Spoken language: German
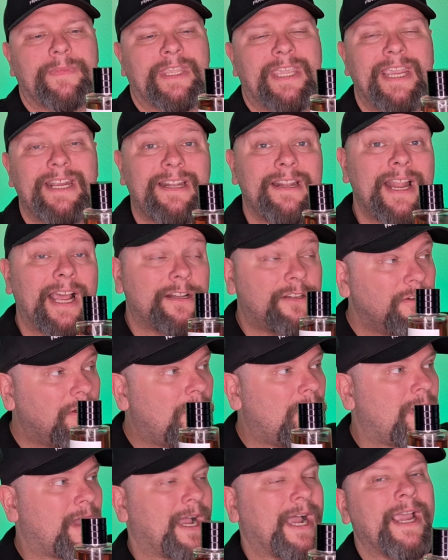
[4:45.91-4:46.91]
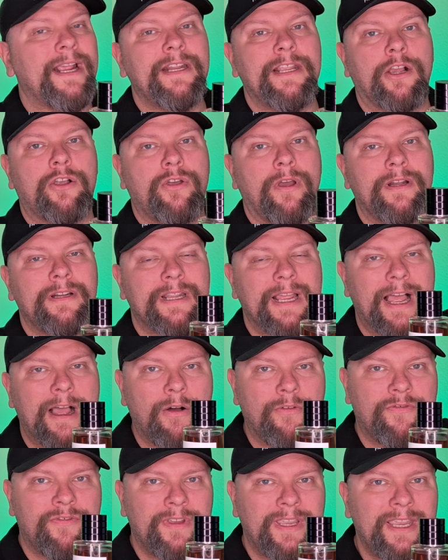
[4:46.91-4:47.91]
geht nach der Uhr rein, ihr könnt da
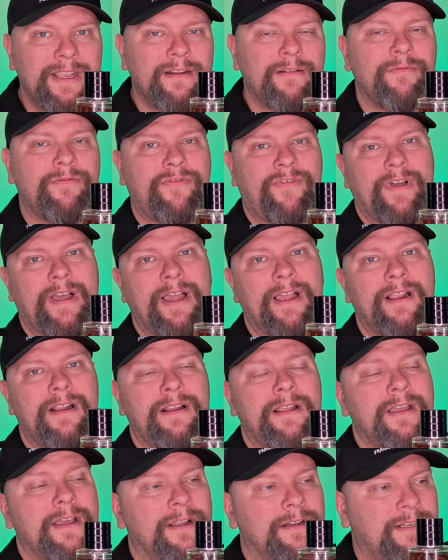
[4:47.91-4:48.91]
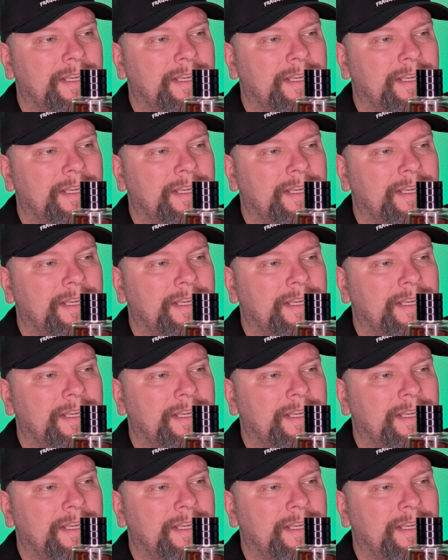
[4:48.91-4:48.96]
auf jeden Fall